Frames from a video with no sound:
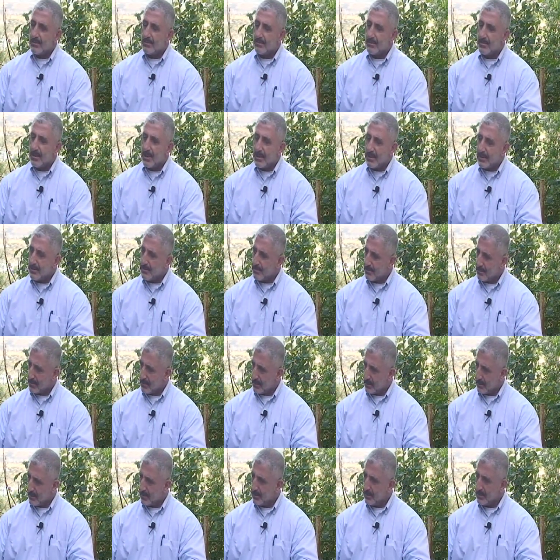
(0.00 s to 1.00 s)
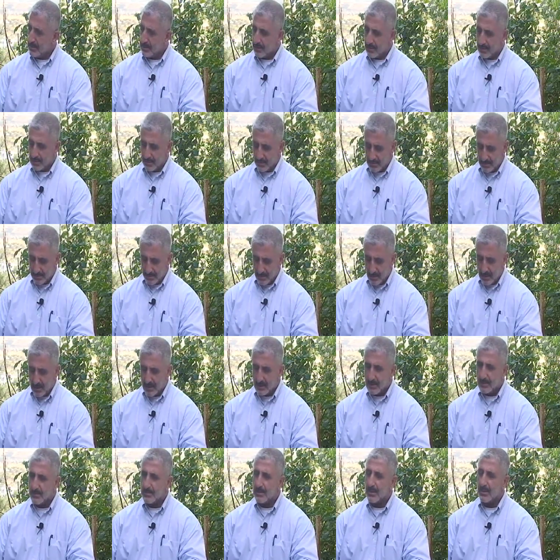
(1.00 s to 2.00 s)
benim
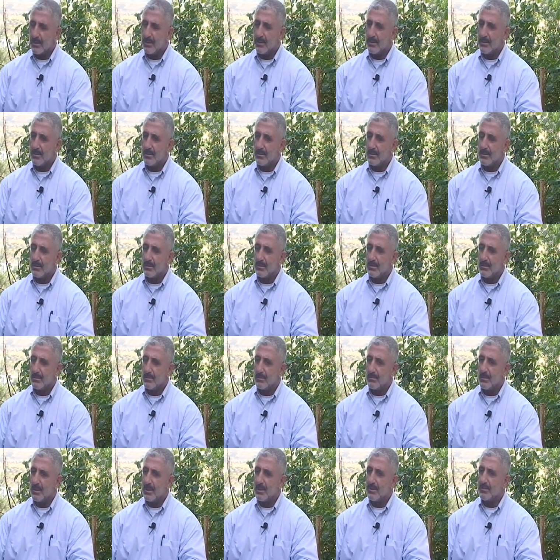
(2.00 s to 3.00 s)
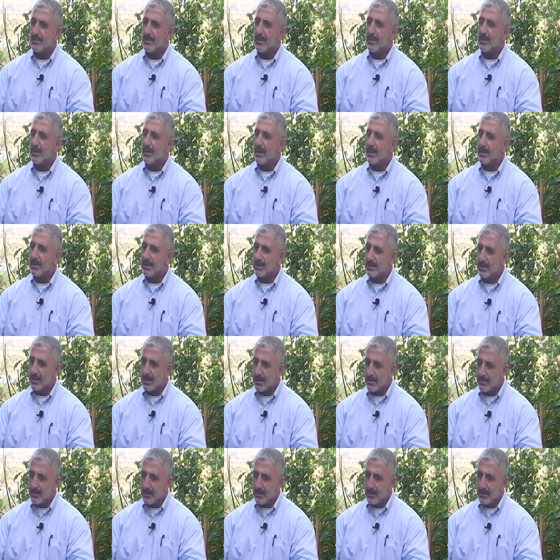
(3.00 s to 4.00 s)
milletimden, benim din
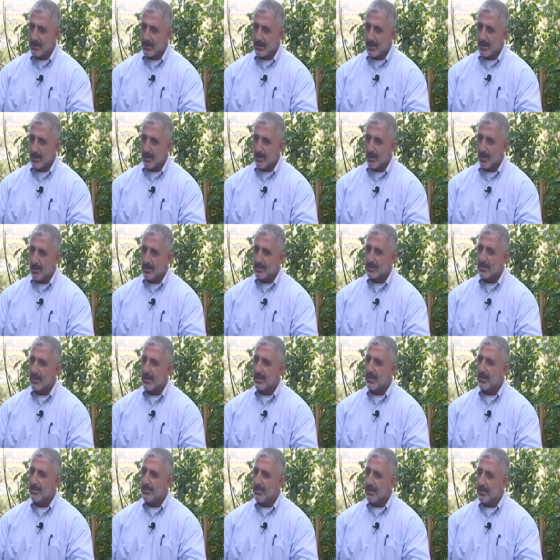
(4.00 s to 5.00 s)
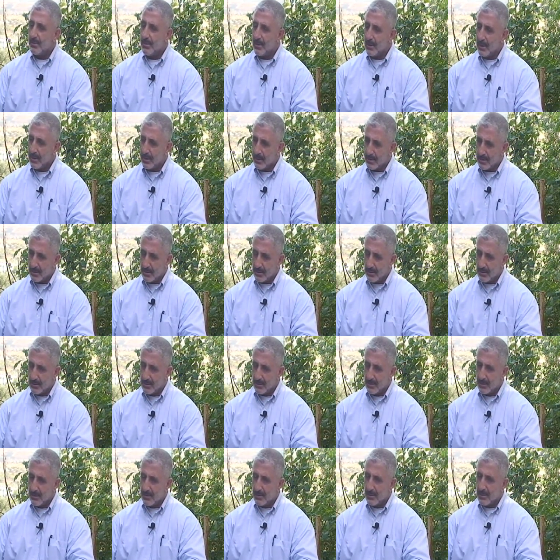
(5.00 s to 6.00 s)
kardeşlerimin özlerini bilmeleri,
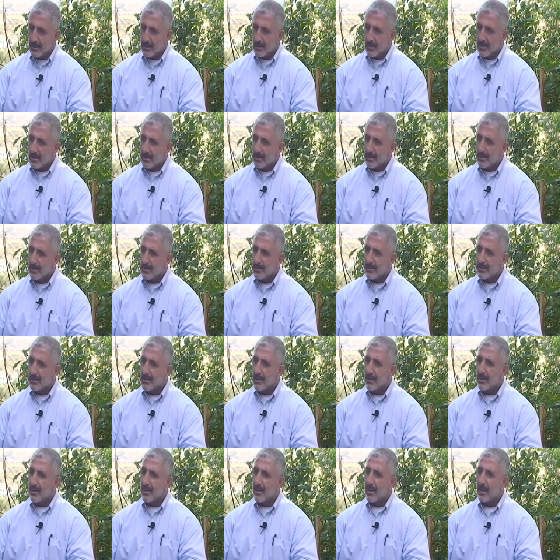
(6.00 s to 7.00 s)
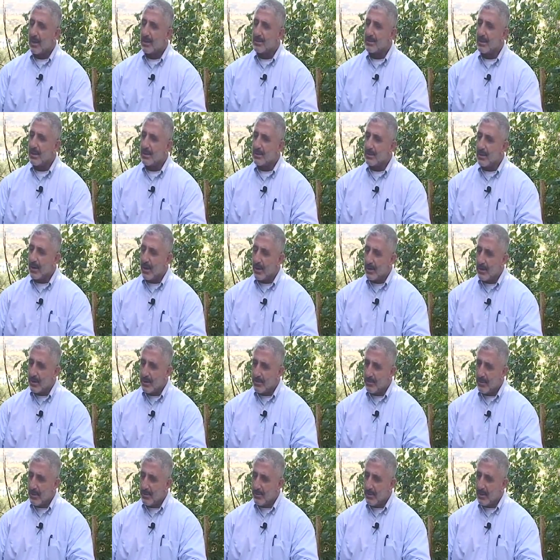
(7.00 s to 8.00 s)
e, Hazreti
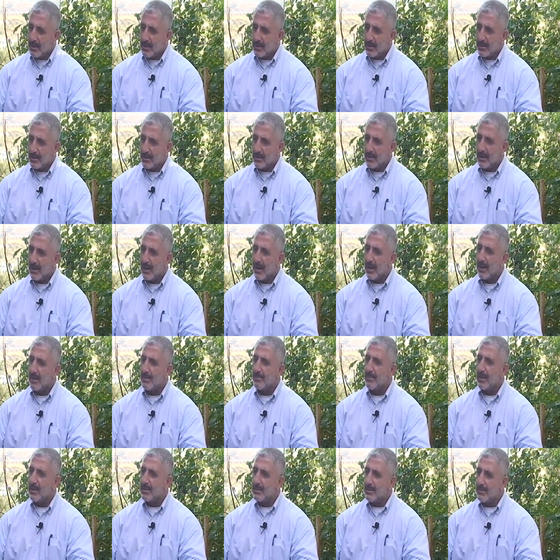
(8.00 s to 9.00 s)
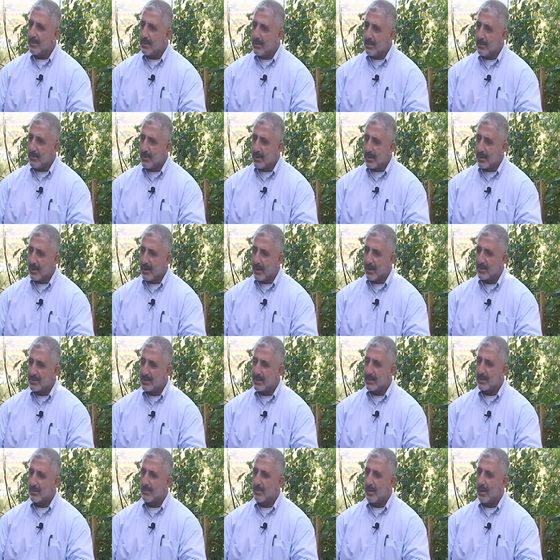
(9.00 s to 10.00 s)
Ali'yi bilmeleri, Ehl Beyt'i bilmeleri,
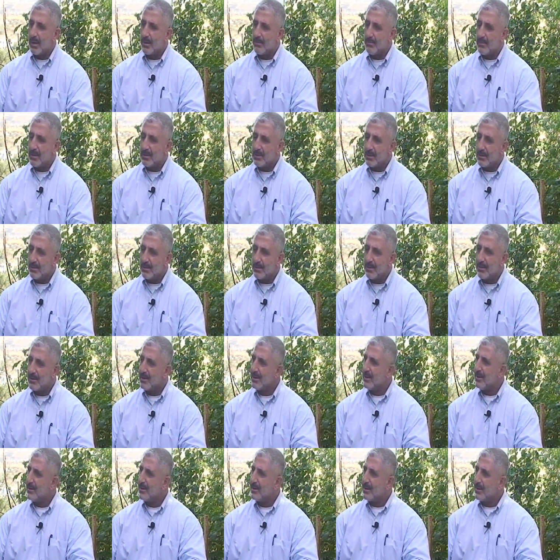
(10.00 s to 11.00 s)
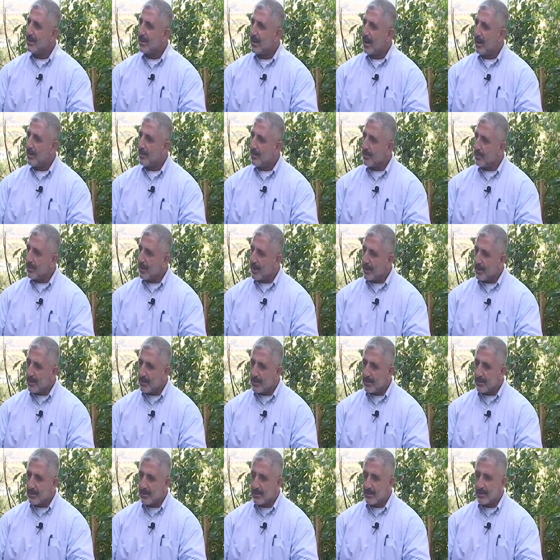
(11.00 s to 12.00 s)
Hazreti Muhammed'in
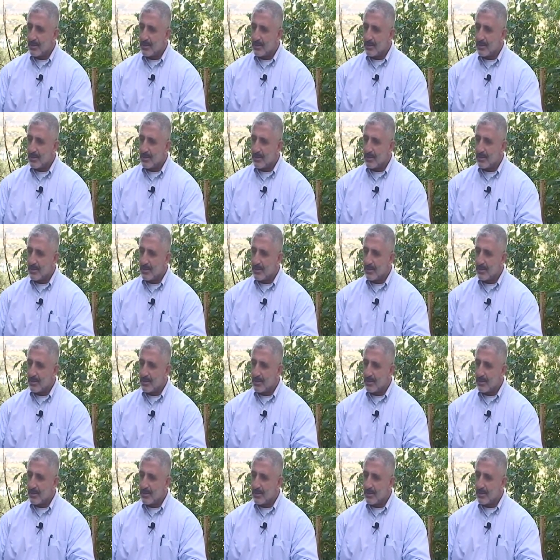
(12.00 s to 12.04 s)
kanunlarını